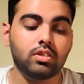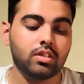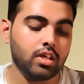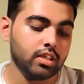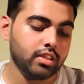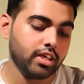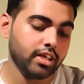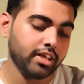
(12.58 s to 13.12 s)

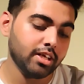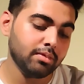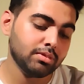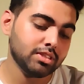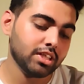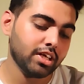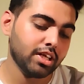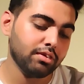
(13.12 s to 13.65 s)
रात के डेढ़
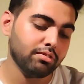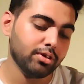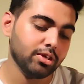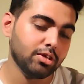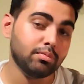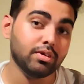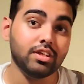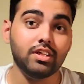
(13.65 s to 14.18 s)
बजे अगर ये
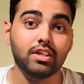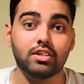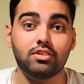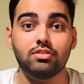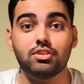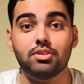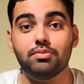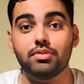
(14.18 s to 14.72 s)
वीडियो बन रही है
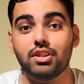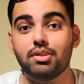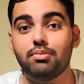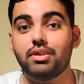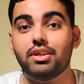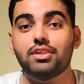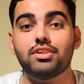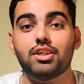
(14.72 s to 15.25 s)
तो इसका मतलब
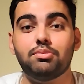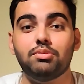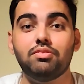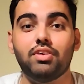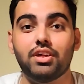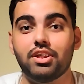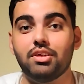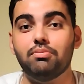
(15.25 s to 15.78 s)
है कि असाइनमेंट
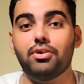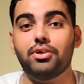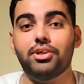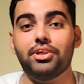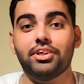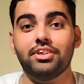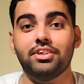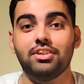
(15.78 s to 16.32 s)
बाकी
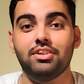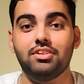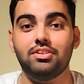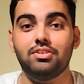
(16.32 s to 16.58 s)
इंपॉर्टेंट है